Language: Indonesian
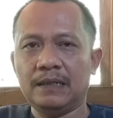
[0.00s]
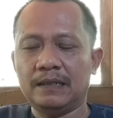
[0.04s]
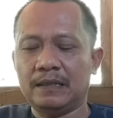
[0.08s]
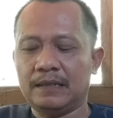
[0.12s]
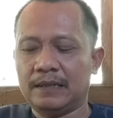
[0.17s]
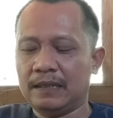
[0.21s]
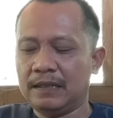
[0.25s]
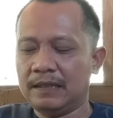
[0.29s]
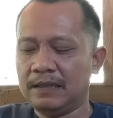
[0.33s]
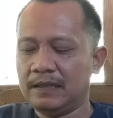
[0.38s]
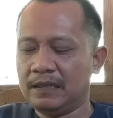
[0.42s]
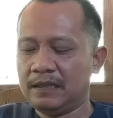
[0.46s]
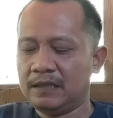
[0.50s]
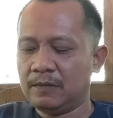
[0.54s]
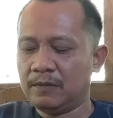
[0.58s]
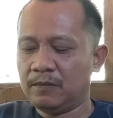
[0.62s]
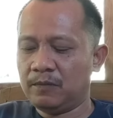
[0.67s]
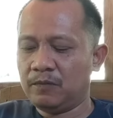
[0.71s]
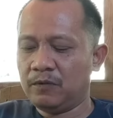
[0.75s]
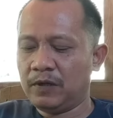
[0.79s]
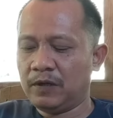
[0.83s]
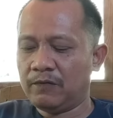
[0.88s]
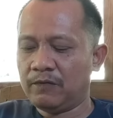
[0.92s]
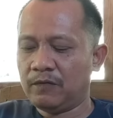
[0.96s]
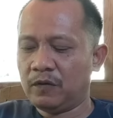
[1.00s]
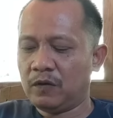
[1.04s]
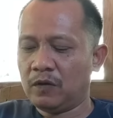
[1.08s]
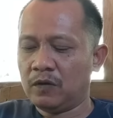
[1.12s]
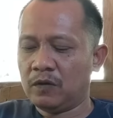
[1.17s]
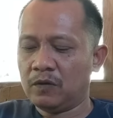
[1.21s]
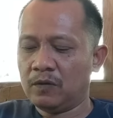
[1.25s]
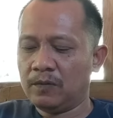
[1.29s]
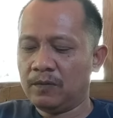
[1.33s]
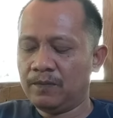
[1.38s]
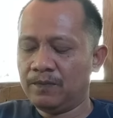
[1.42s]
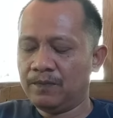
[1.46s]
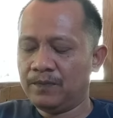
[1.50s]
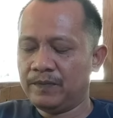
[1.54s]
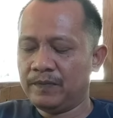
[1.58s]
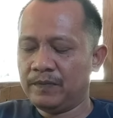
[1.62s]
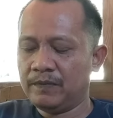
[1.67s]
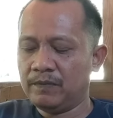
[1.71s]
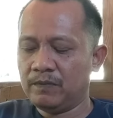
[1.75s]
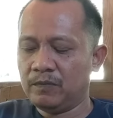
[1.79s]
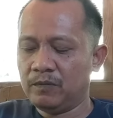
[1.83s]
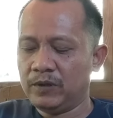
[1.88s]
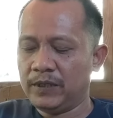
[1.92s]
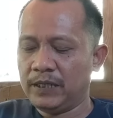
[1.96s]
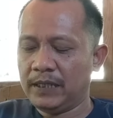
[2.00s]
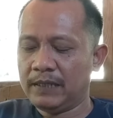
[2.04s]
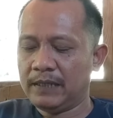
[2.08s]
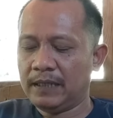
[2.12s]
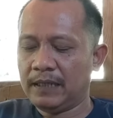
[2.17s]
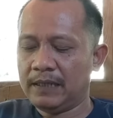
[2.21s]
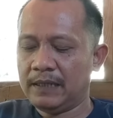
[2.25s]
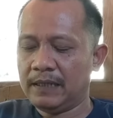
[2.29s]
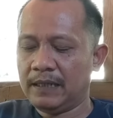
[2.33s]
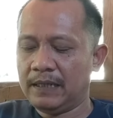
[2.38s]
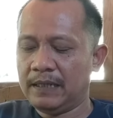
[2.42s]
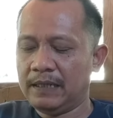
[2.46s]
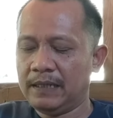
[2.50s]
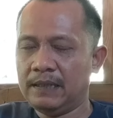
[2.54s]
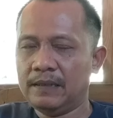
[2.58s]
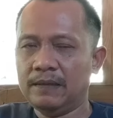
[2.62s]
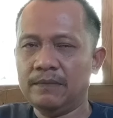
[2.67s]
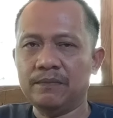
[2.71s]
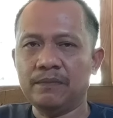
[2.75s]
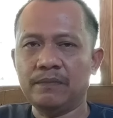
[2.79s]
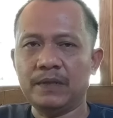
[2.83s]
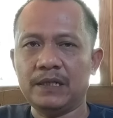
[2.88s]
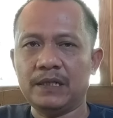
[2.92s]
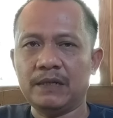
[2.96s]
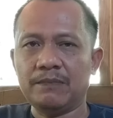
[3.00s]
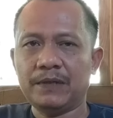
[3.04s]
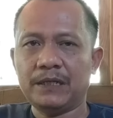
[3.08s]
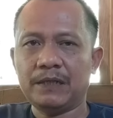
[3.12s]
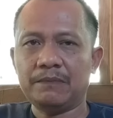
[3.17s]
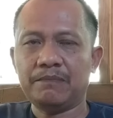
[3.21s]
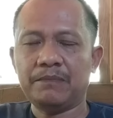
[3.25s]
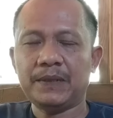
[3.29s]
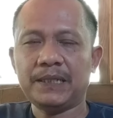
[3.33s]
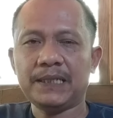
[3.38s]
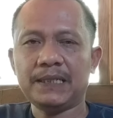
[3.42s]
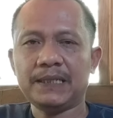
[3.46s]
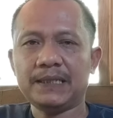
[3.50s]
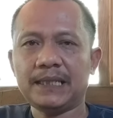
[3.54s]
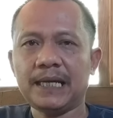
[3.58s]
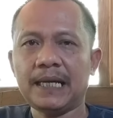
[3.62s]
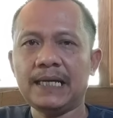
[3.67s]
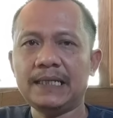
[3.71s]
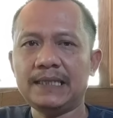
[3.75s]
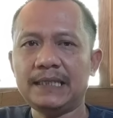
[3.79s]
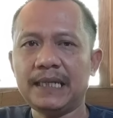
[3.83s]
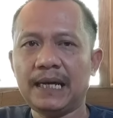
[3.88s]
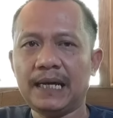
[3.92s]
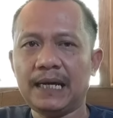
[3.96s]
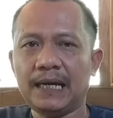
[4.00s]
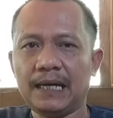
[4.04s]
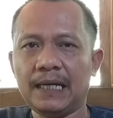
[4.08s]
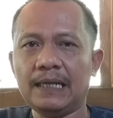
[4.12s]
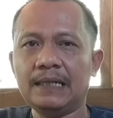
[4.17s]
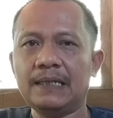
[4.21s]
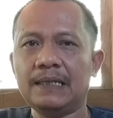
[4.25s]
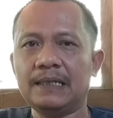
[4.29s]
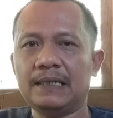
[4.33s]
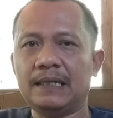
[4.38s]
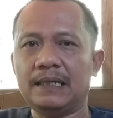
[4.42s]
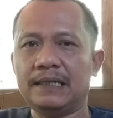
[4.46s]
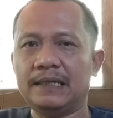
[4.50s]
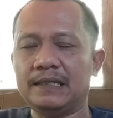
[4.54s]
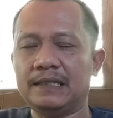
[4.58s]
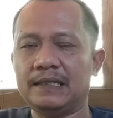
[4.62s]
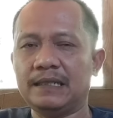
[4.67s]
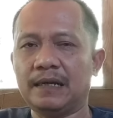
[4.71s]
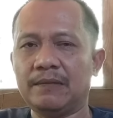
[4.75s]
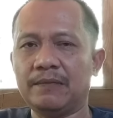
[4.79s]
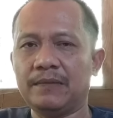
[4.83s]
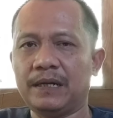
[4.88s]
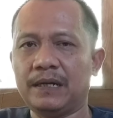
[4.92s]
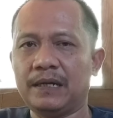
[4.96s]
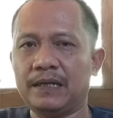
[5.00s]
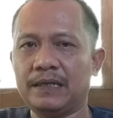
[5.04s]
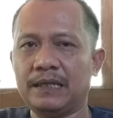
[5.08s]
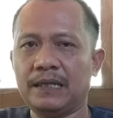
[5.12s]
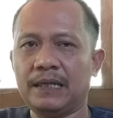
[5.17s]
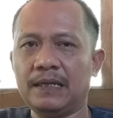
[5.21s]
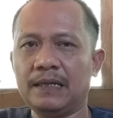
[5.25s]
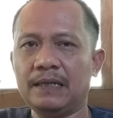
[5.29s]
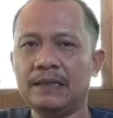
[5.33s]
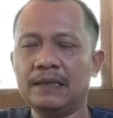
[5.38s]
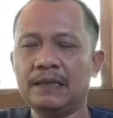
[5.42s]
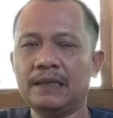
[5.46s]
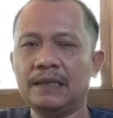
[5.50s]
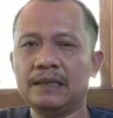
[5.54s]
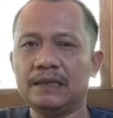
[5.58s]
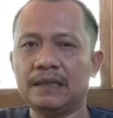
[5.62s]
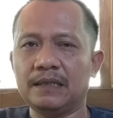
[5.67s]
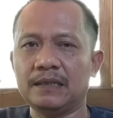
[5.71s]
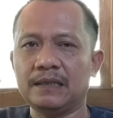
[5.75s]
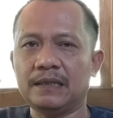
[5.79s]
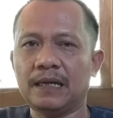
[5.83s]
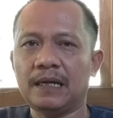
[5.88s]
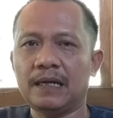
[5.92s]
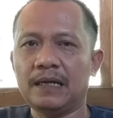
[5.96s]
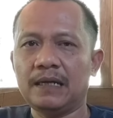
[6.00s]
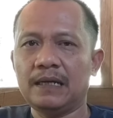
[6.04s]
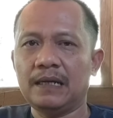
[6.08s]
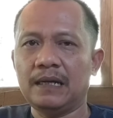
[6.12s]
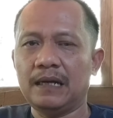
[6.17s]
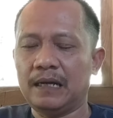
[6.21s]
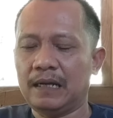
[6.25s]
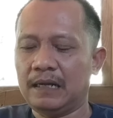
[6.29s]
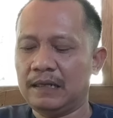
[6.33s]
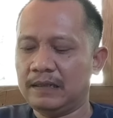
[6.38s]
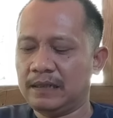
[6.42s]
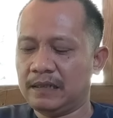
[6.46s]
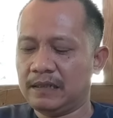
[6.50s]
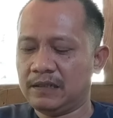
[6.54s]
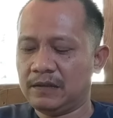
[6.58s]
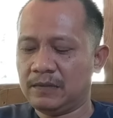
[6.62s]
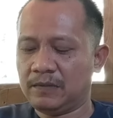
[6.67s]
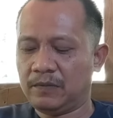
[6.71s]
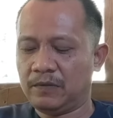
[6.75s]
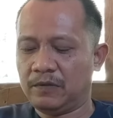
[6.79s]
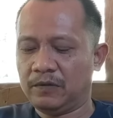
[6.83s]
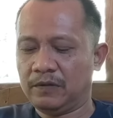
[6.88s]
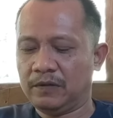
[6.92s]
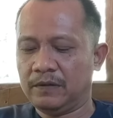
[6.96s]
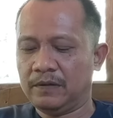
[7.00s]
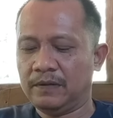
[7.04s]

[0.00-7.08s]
Dan di sebuah forum, Buya Yahya ini mendapat pertanyaan dari jamaahnya tentang hal tersebut.